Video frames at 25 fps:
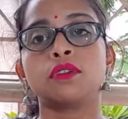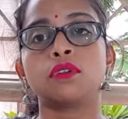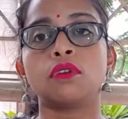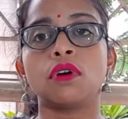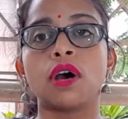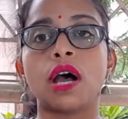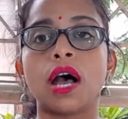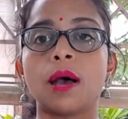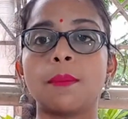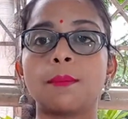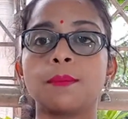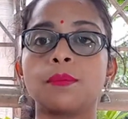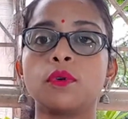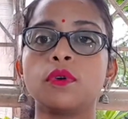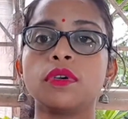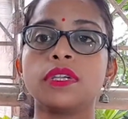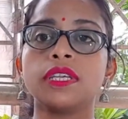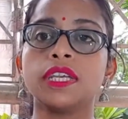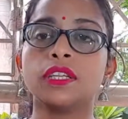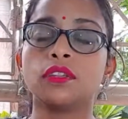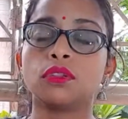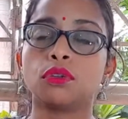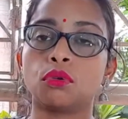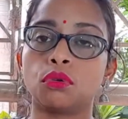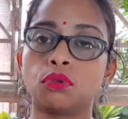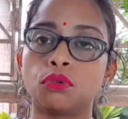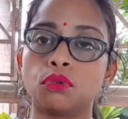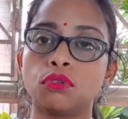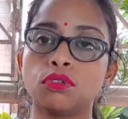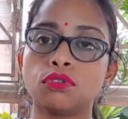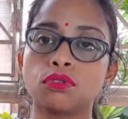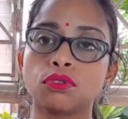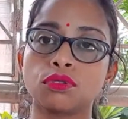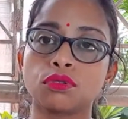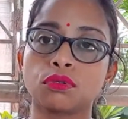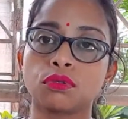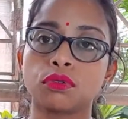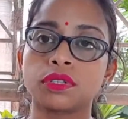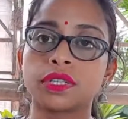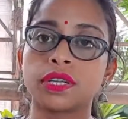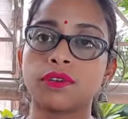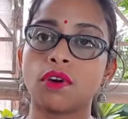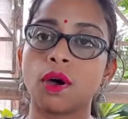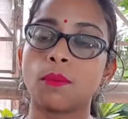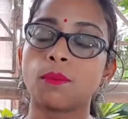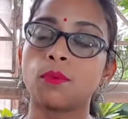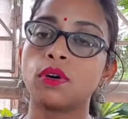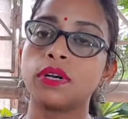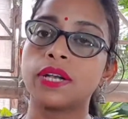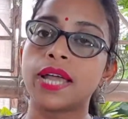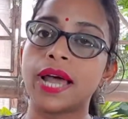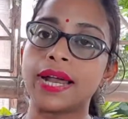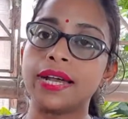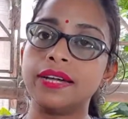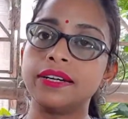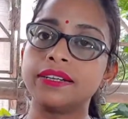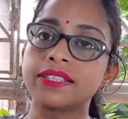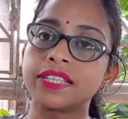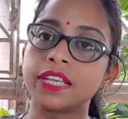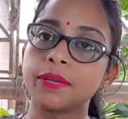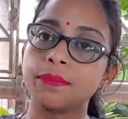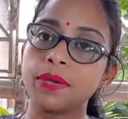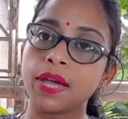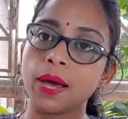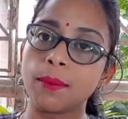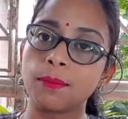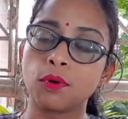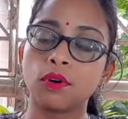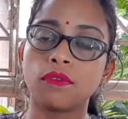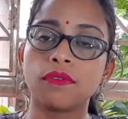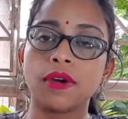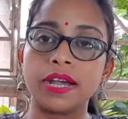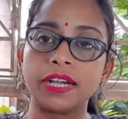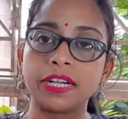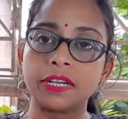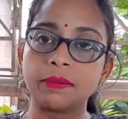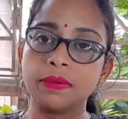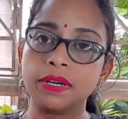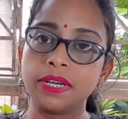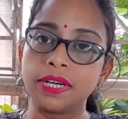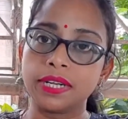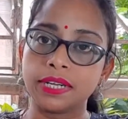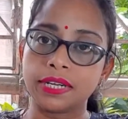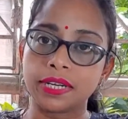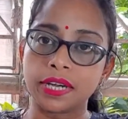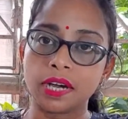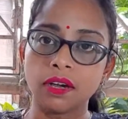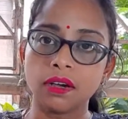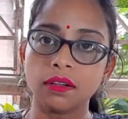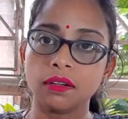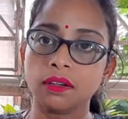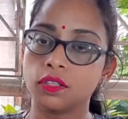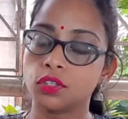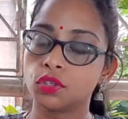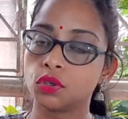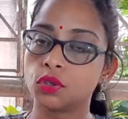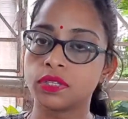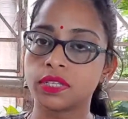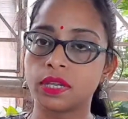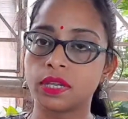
तो आपको ये दोनों जो सोर्स है वो आपको डाइट से भी आपको वाइटामिन डी का जो